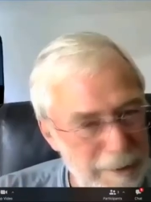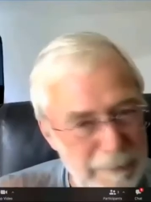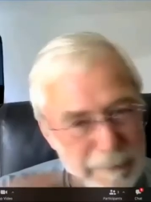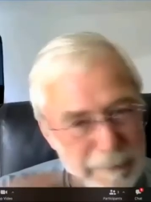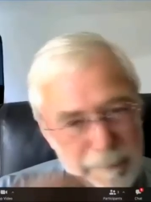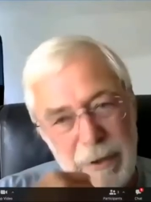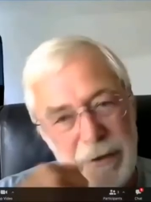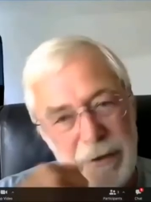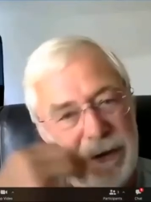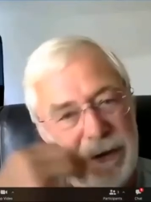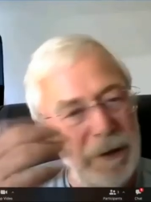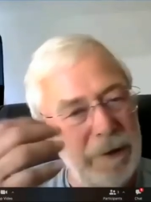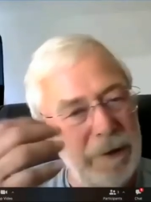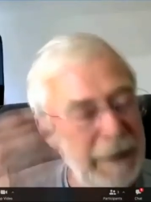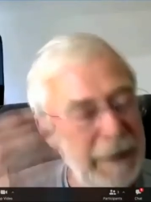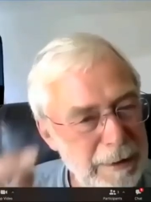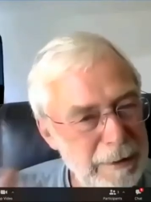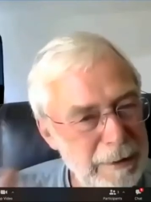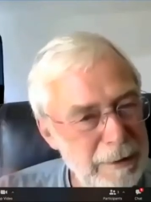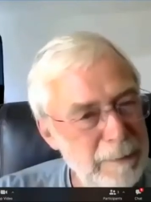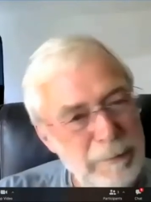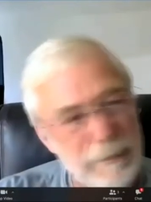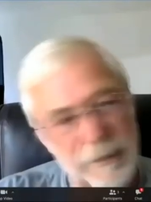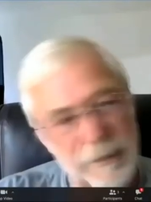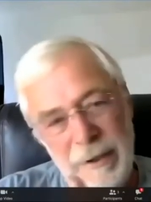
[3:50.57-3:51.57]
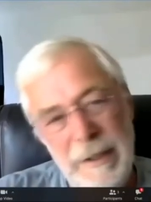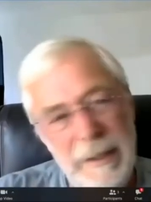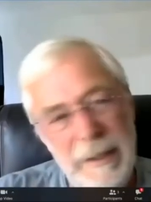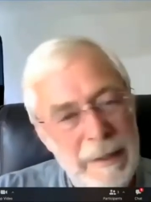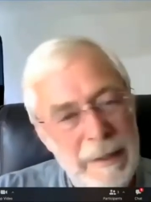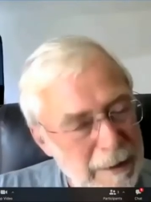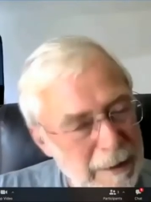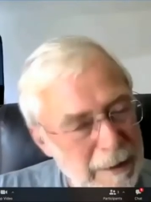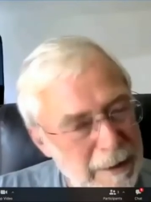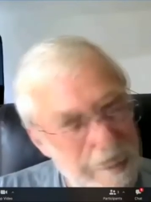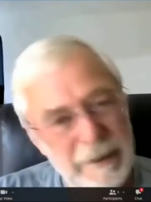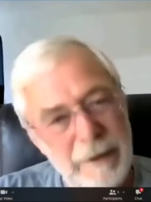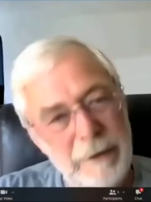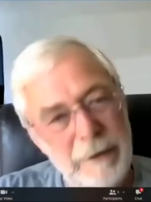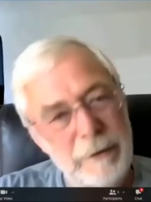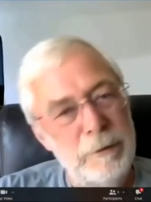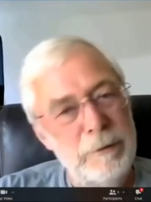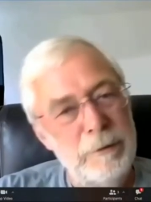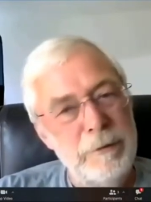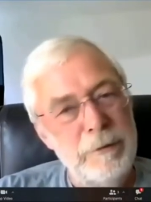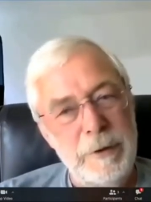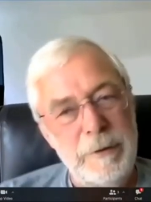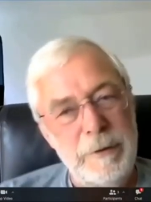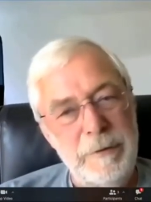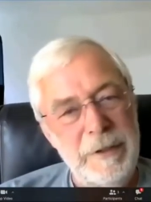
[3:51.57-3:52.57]
die Maske wegnimmt, hat er
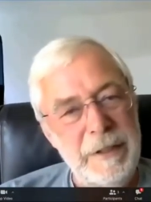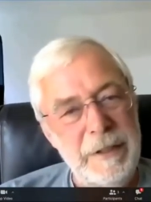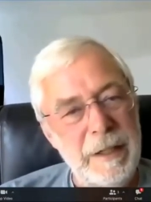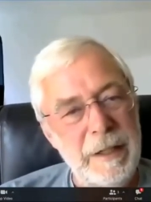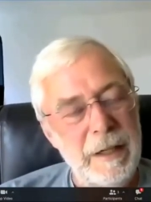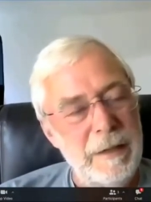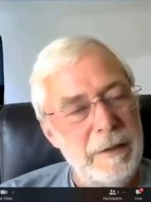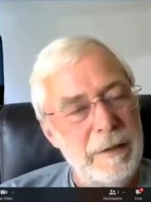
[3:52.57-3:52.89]
sofort wieder